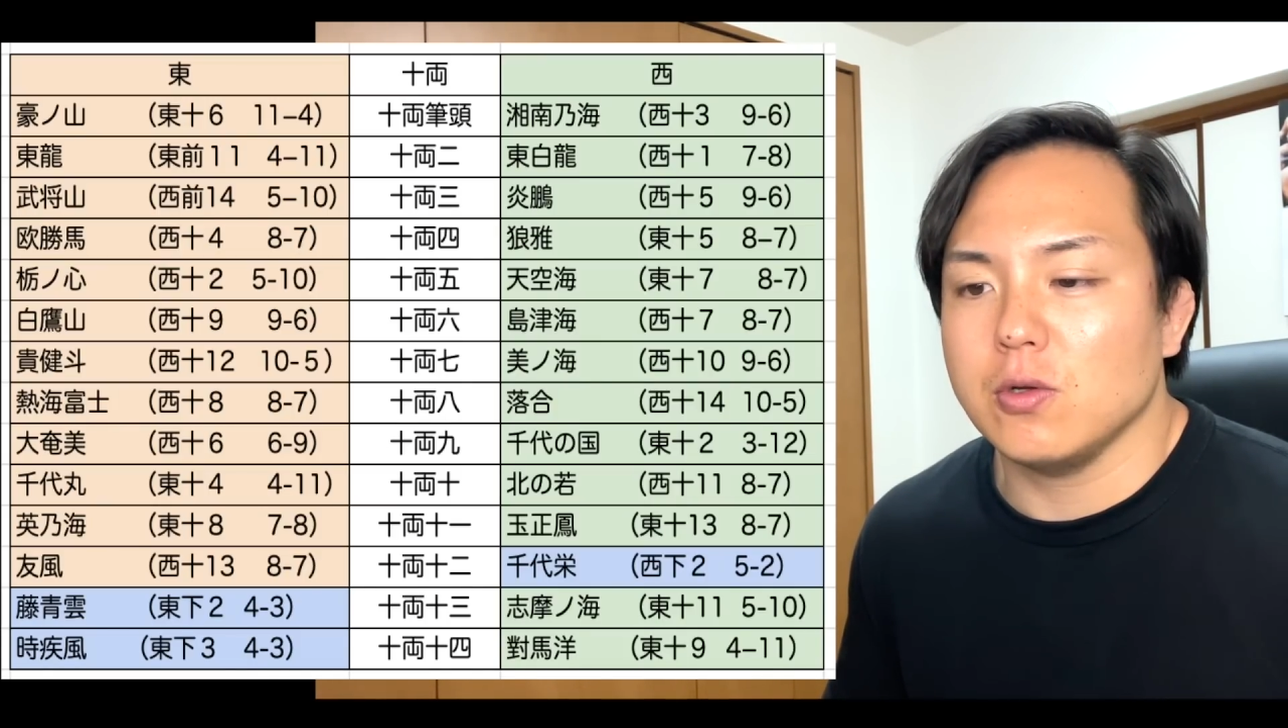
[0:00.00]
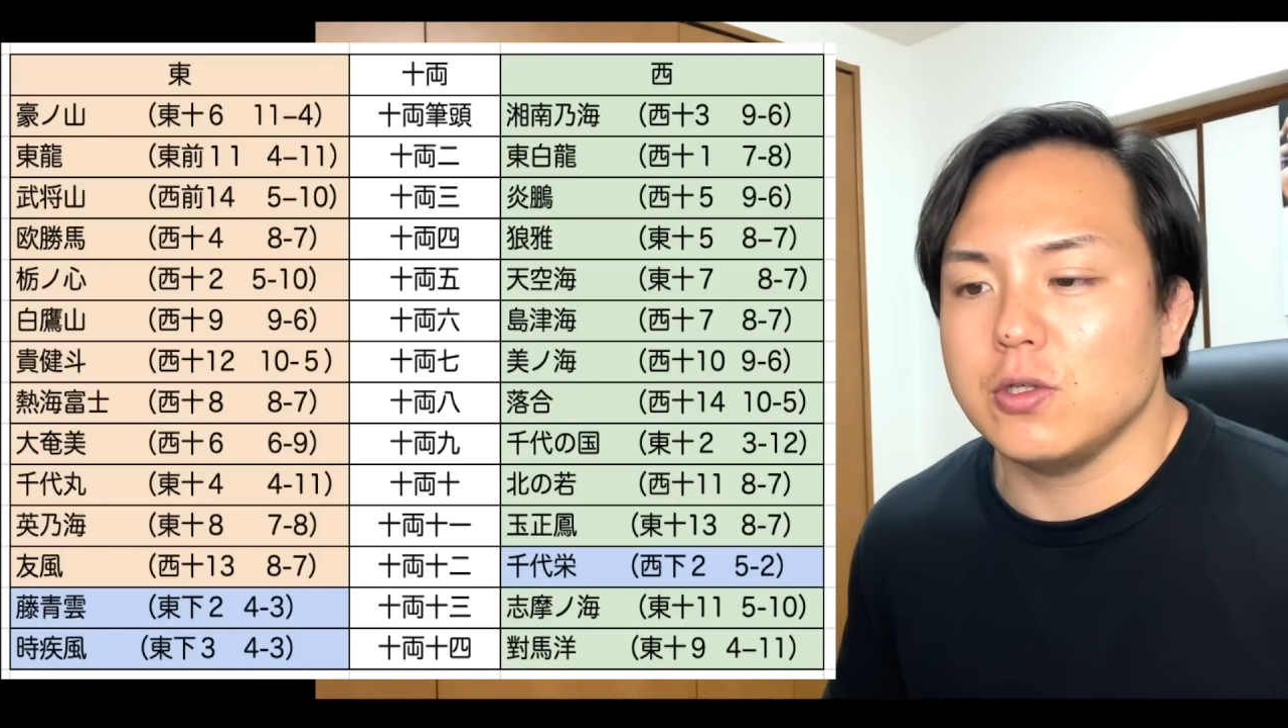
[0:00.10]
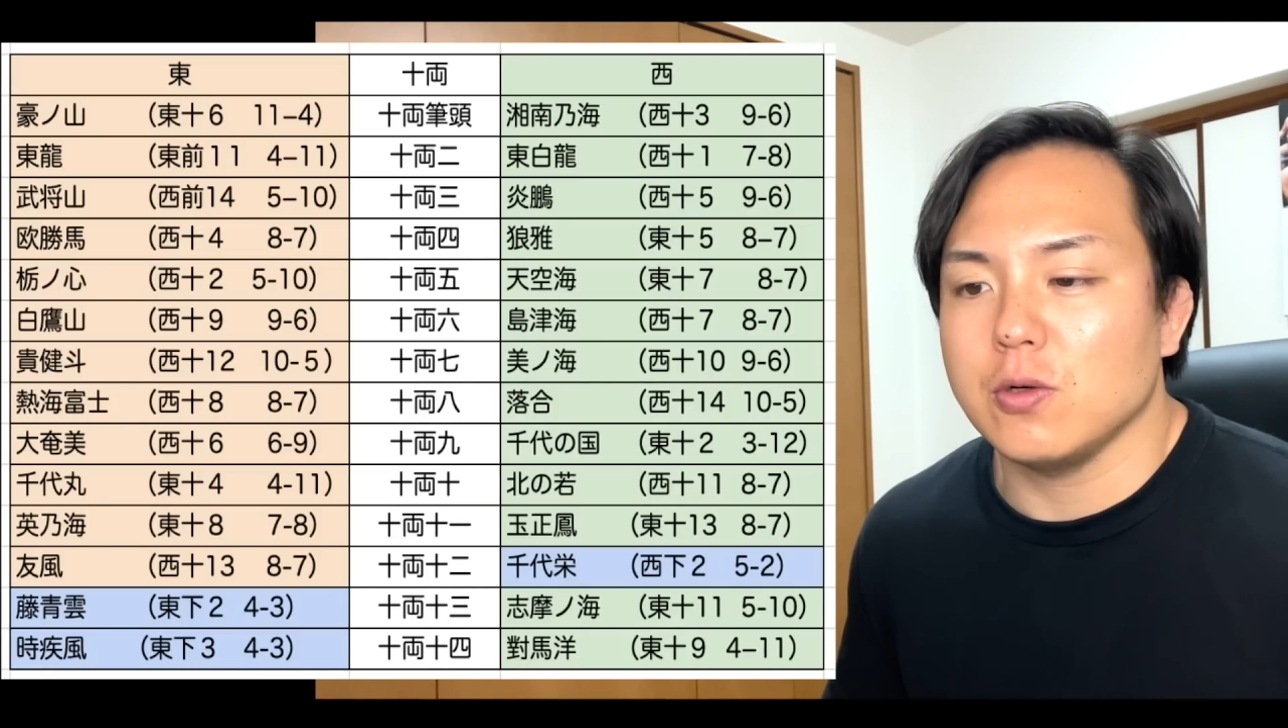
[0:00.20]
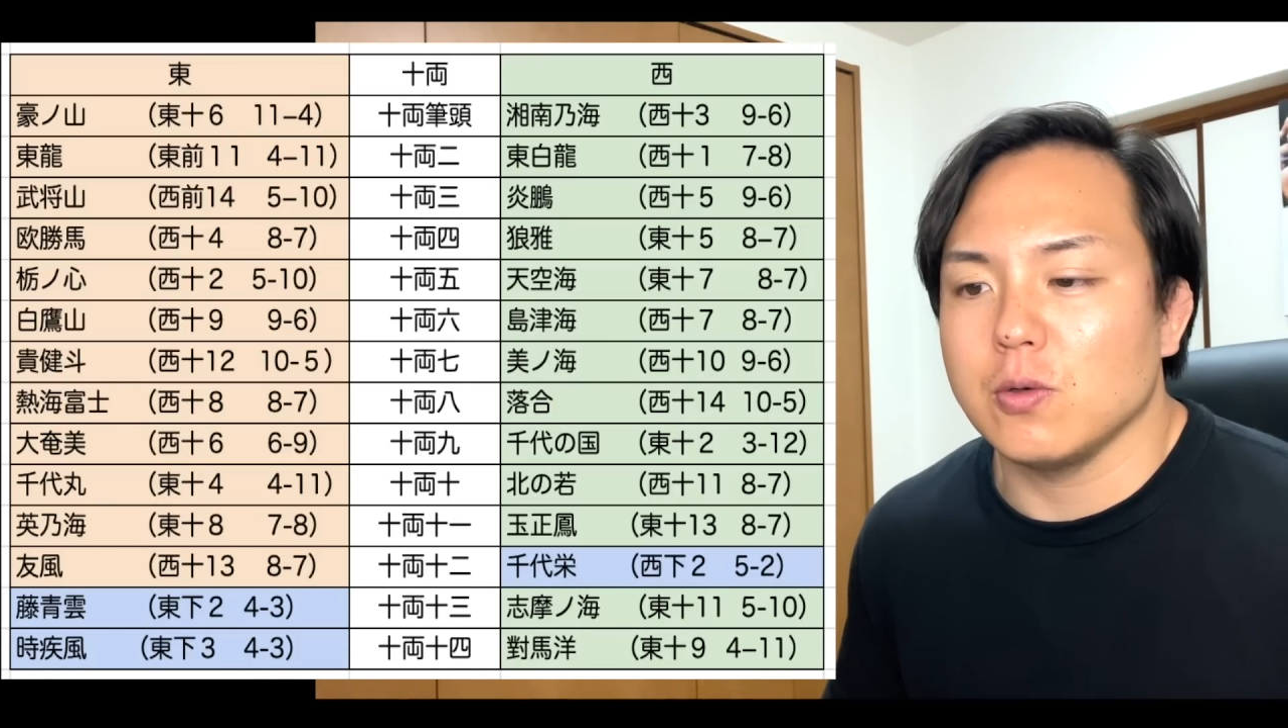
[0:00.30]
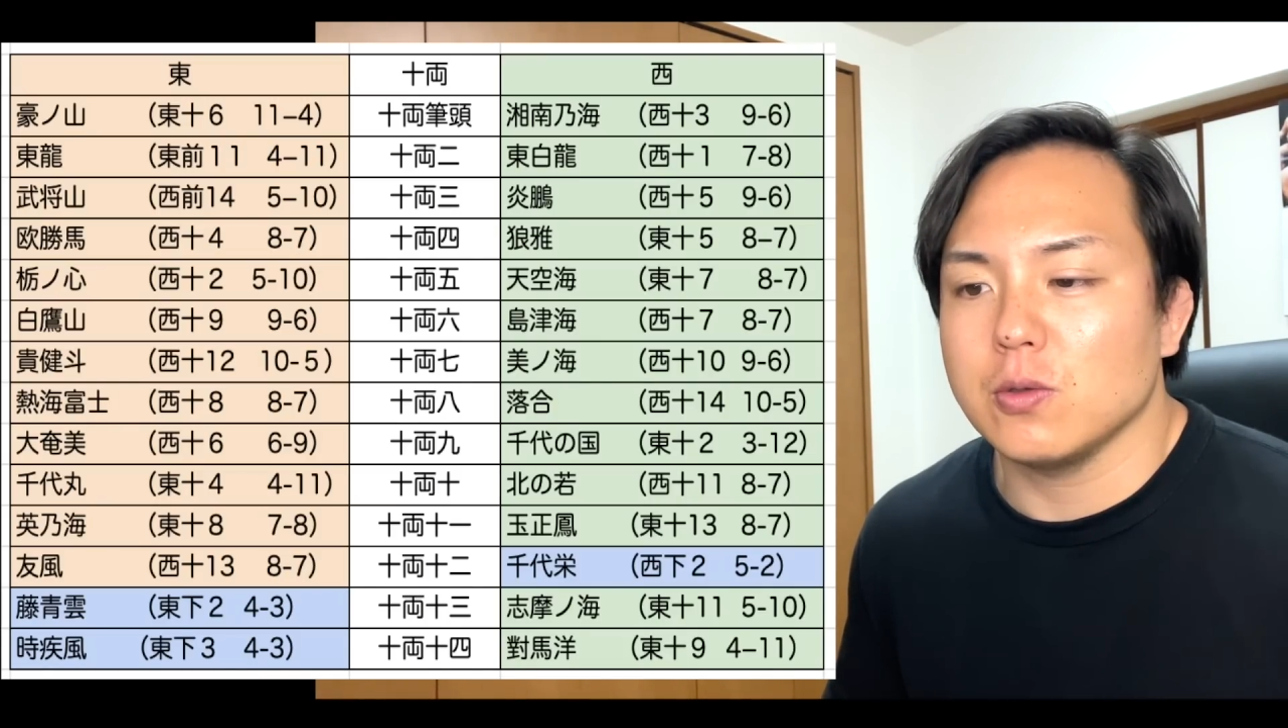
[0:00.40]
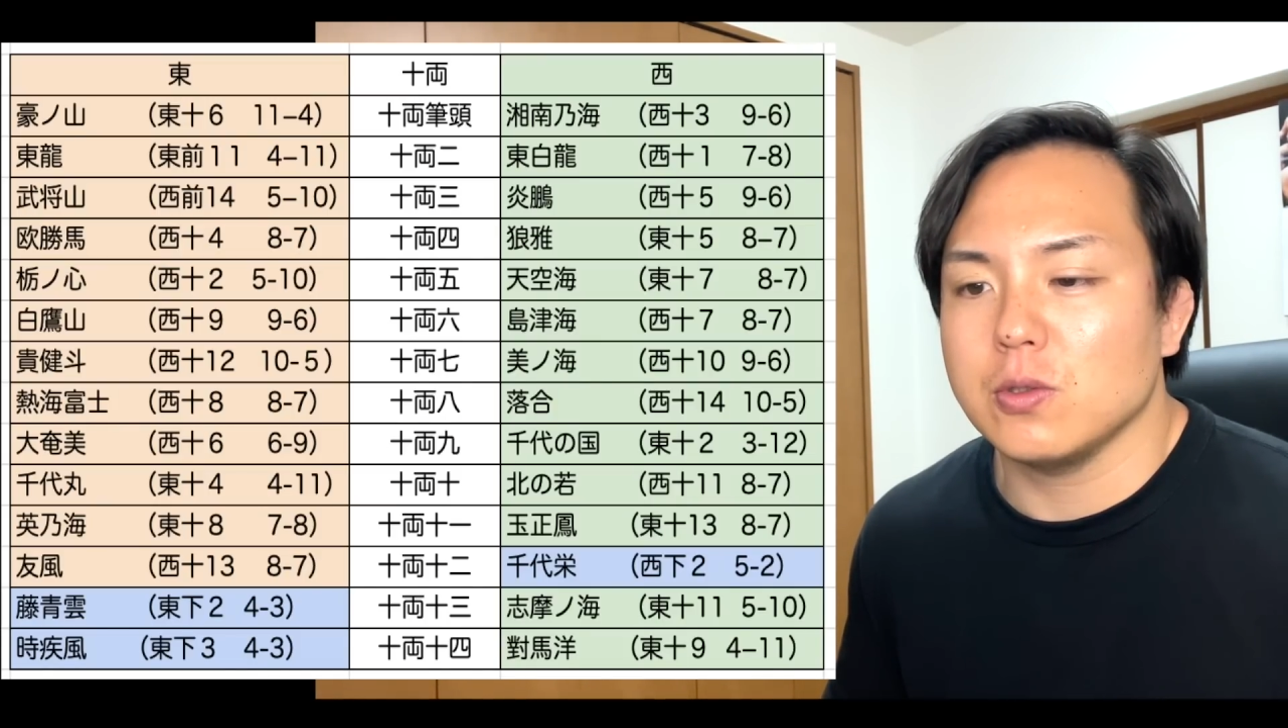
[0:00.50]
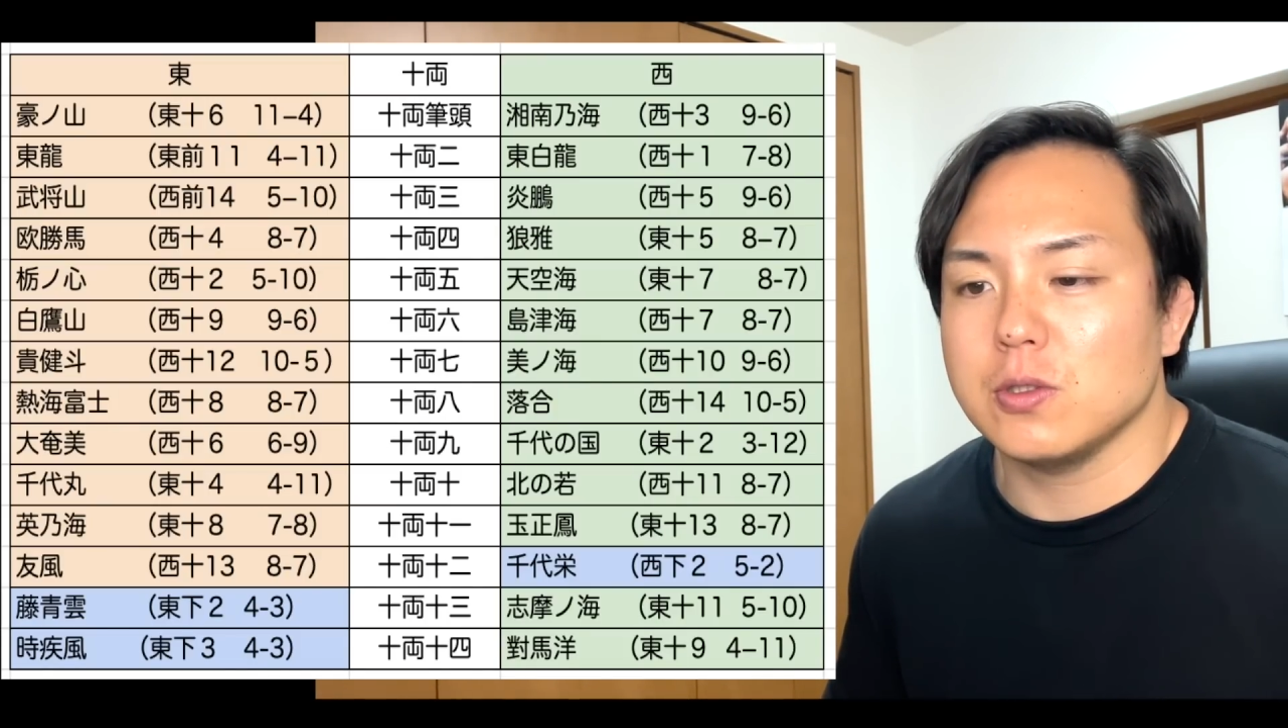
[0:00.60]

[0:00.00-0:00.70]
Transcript: の人ほんと